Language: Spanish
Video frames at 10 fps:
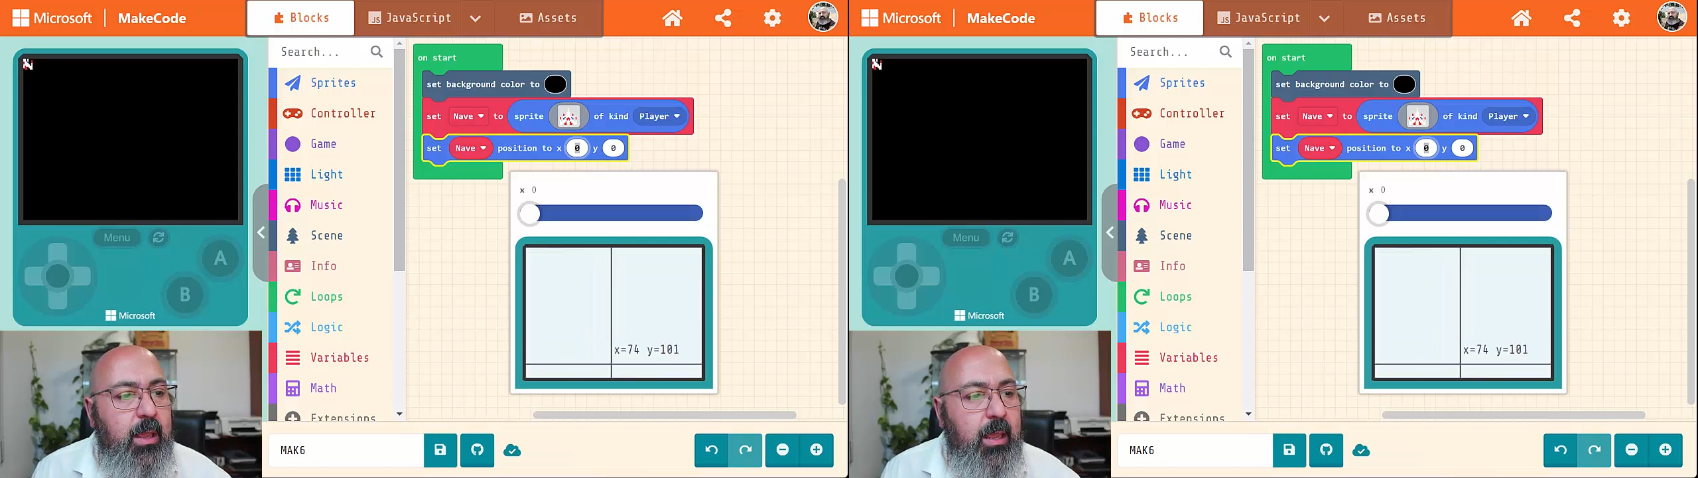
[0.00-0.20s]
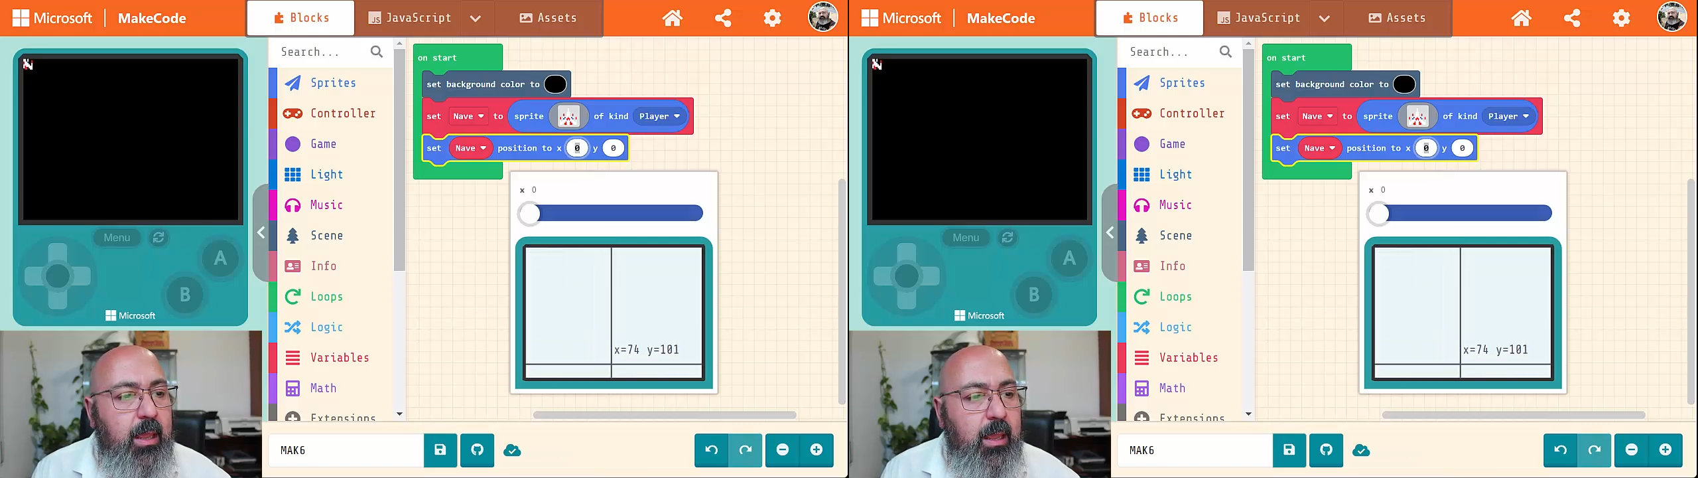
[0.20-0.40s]

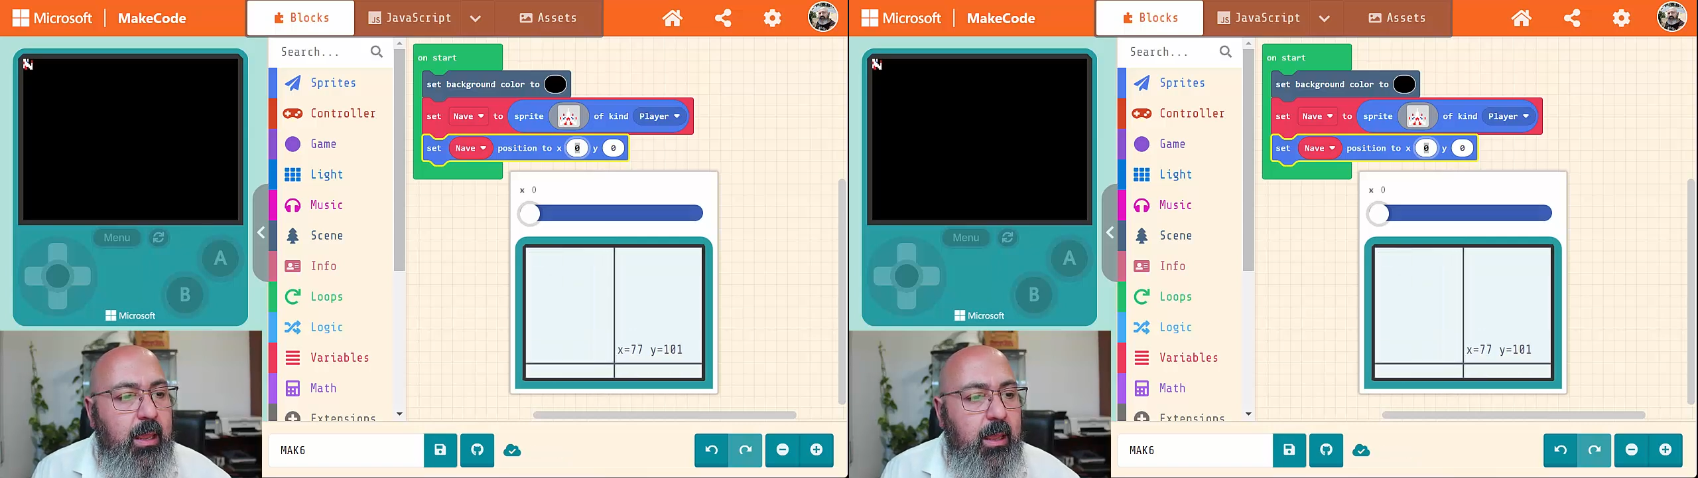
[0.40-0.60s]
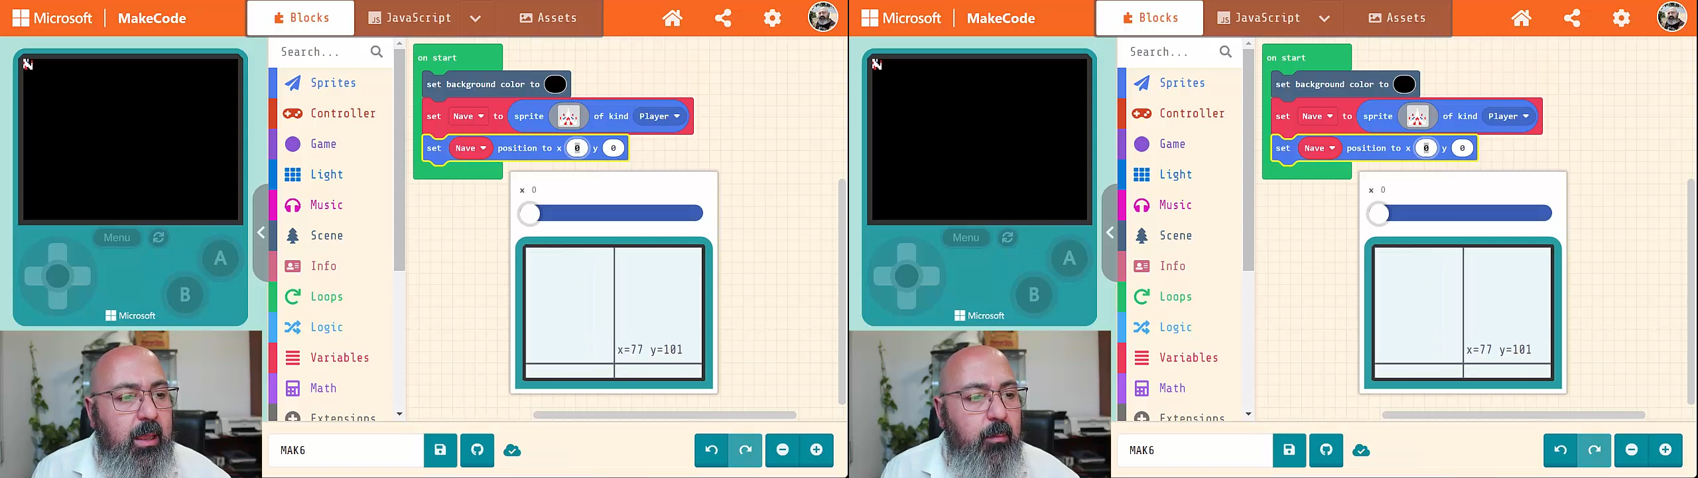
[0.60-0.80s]

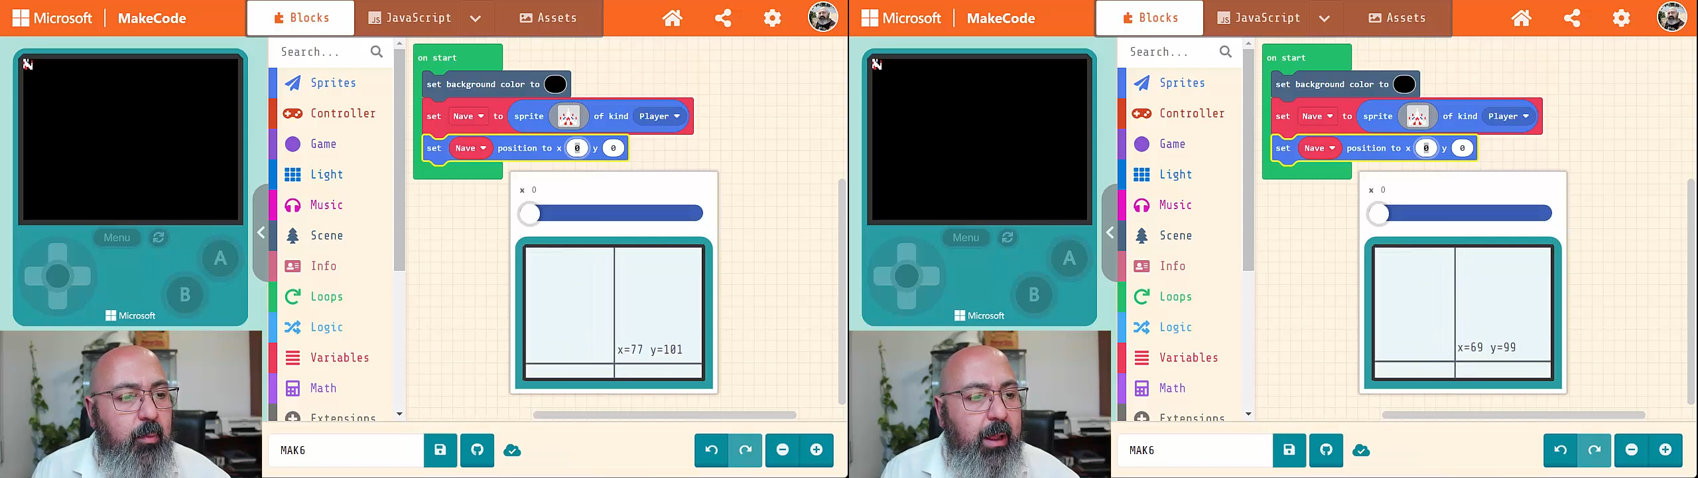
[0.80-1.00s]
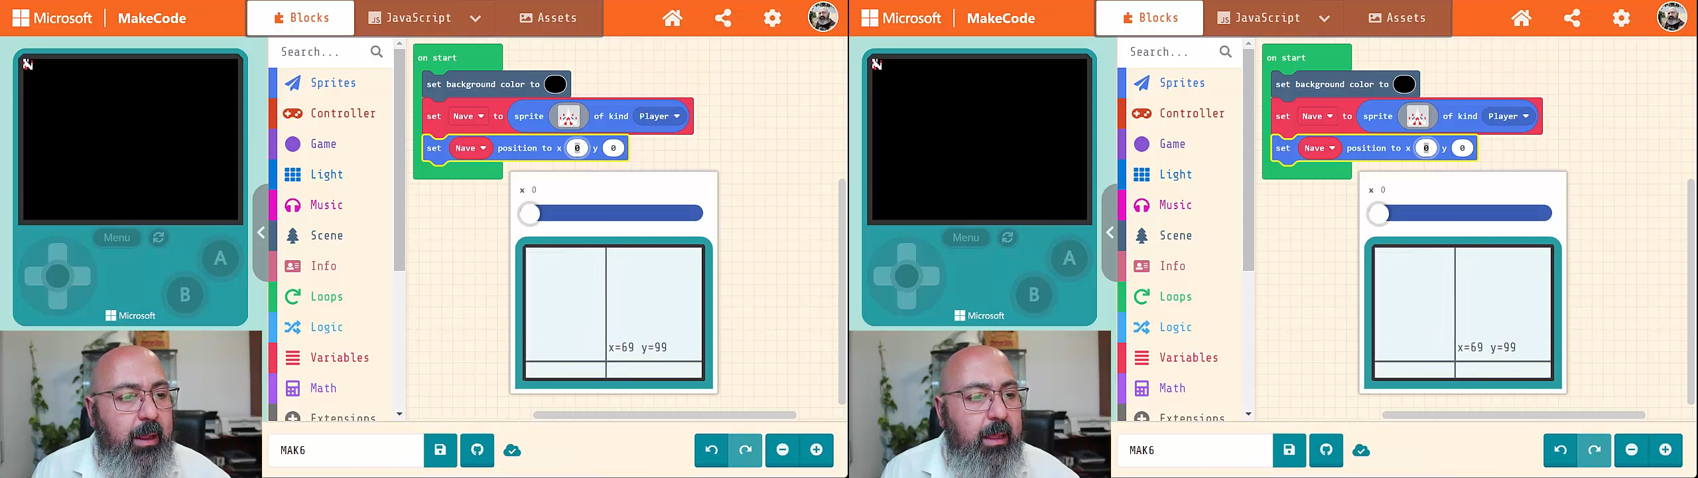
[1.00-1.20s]
eh,
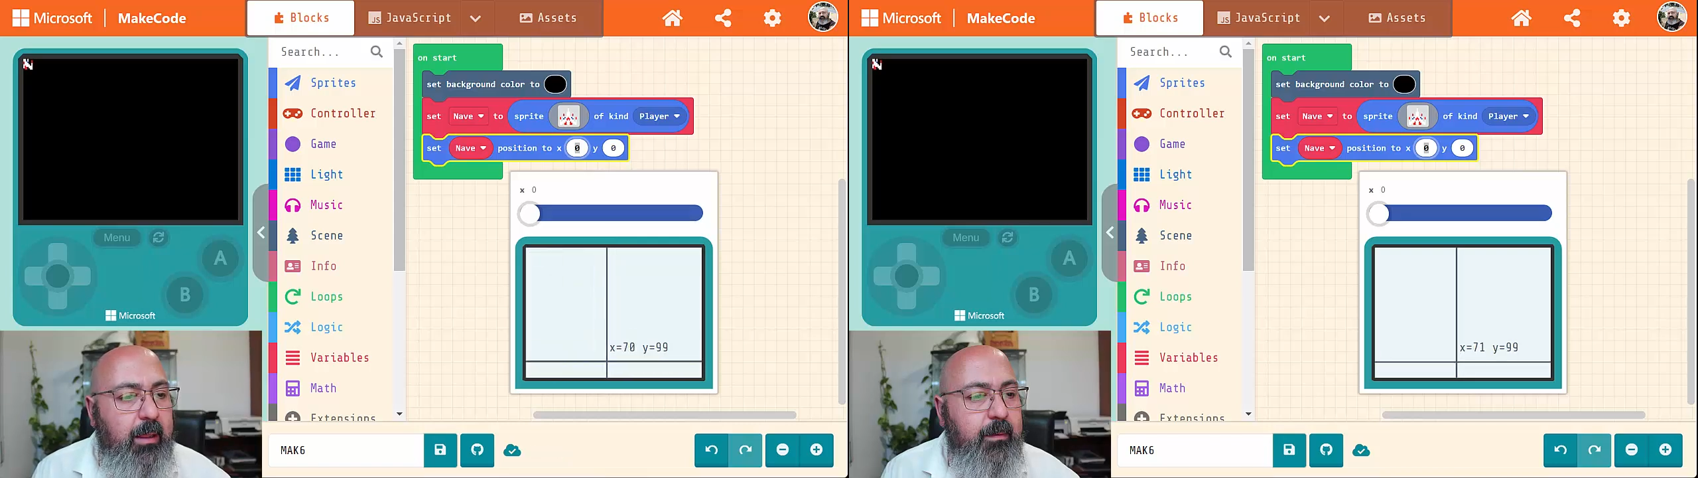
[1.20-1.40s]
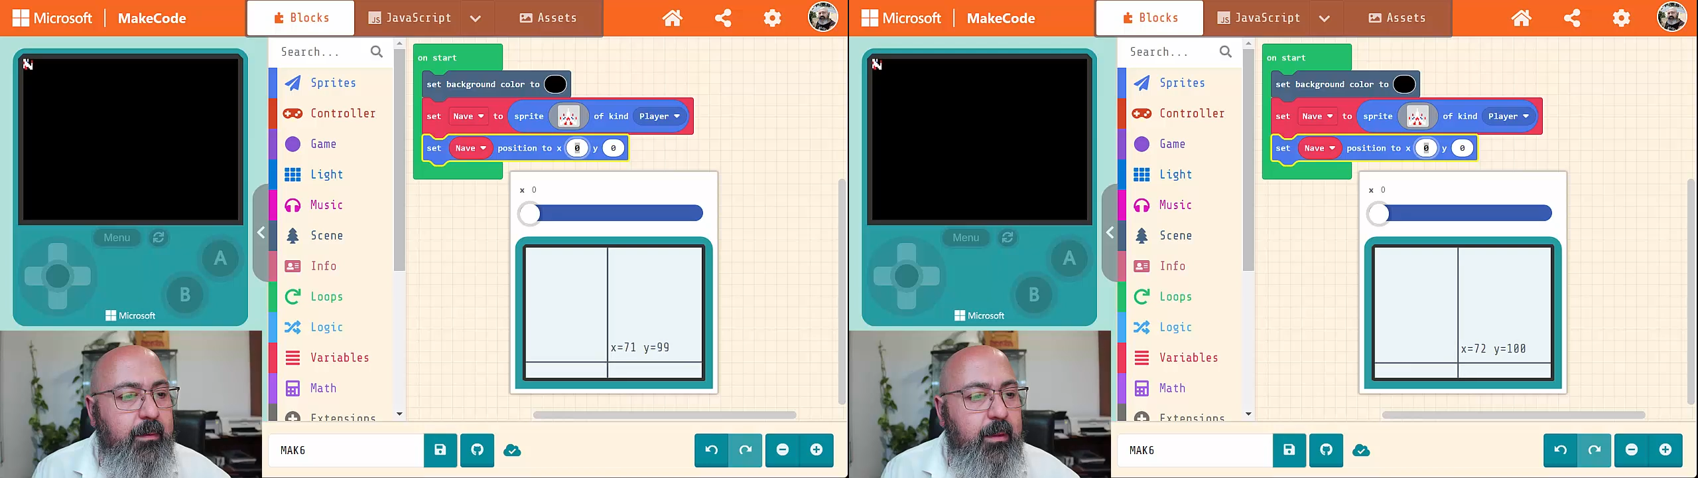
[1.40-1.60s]
por aquí